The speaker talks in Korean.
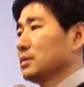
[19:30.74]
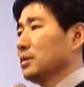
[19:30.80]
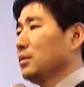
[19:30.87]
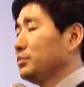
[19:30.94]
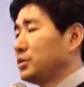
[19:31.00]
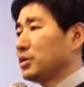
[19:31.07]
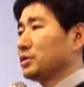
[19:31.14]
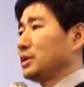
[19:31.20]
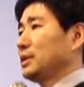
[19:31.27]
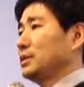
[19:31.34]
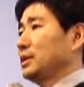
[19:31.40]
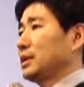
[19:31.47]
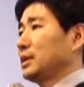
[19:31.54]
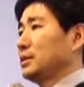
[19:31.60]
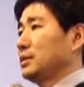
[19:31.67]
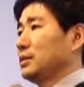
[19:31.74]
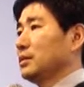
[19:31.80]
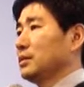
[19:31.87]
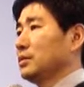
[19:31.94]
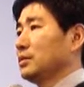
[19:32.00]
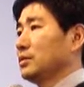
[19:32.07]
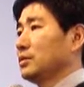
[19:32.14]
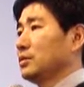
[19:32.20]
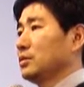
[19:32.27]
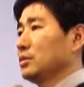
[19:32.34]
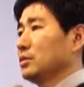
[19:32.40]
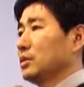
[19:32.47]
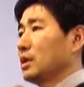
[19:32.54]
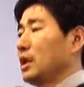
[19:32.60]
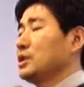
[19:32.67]
엄청난 양이 됩니다.
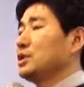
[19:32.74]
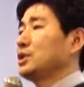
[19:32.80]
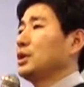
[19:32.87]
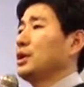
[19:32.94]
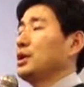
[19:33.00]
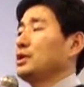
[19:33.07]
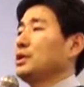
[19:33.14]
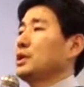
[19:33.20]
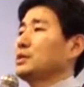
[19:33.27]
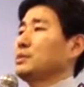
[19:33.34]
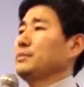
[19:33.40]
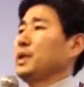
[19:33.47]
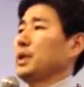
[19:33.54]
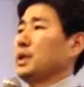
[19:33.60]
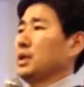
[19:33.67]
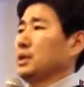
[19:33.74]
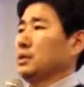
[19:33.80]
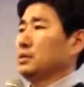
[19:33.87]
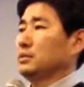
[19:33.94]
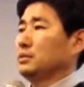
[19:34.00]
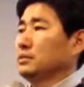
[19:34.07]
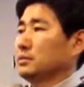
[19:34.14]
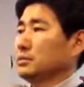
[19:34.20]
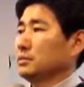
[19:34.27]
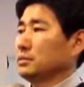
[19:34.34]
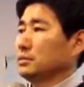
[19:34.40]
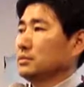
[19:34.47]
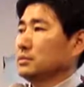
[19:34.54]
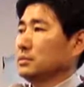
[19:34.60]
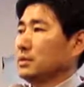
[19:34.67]
안식일에 일하지 마라.
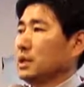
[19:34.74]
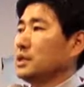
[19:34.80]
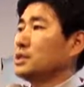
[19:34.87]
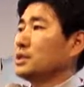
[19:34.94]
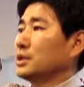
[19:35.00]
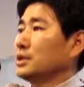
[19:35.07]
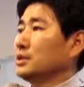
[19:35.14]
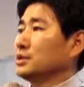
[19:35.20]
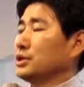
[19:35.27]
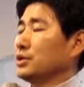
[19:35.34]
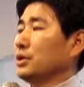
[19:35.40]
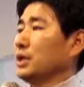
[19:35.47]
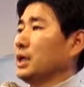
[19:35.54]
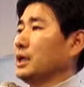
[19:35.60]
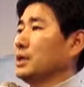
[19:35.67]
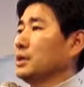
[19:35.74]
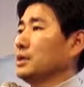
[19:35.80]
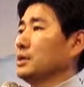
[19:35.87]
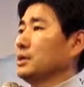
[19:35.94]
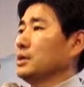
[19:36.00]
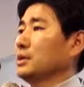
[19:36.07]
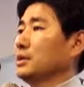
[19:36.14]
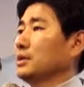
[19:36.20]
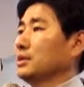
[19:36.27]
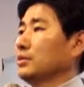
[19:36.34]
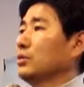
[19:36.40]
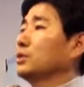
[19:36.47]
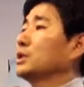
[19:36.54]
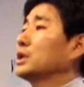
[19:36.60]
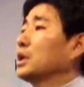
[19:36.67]
안식일을 지켜라.
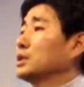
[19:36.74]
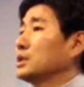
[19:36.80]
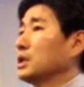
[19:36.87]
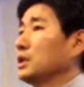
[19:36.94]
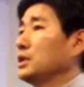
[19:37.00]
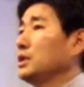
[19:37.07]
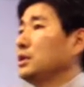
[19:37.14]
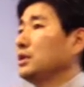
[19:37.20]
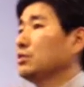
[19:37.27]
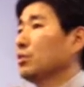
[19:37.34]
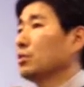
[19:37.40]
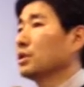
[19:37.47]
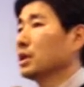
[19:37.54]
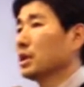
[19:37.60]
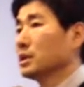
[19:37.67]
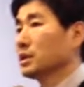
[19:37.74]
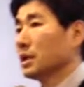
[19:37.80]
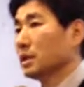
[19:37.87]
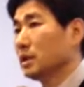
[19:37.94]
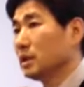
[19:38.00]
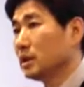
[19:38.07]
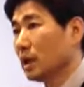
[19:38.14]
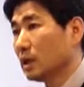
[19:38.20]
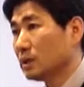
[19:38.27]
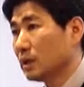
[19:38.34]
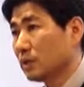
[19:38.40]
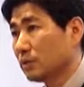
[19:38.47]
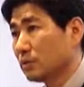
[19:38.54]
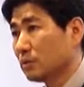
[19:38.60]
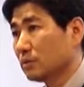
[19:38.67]
어디까지가 일이고 어디까지가 일이
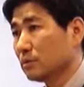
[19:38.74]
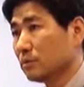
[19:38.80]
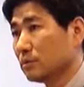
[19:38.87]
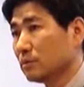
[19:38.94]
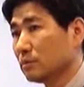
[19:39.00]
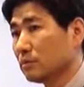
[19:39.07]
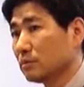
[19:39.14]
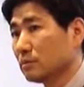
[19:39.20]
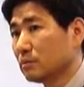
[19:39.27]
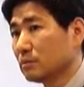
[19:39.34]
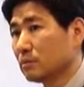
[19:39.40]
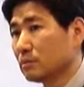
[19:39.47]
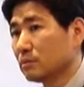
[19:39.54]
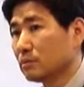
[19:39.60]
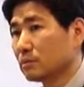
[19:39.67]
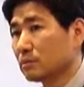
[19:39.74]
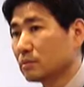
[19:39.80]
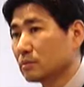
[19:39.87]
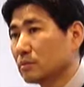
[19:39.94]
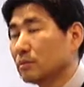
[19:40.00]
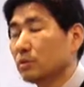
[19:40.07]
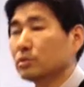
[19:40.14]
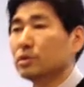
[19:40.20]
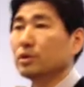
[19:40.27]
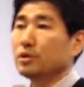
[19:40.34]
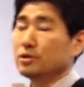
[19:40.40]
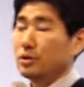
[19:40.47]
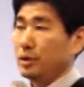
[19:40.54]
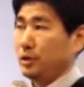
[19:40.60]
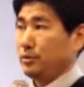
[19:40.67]
아니에요. 그걸 어떻게
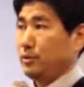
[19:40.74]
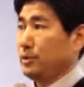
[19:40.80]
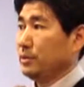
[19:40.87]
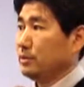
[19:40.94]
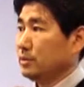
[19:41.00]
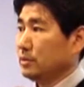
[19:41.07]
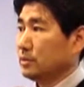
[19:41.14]
정할 거예요?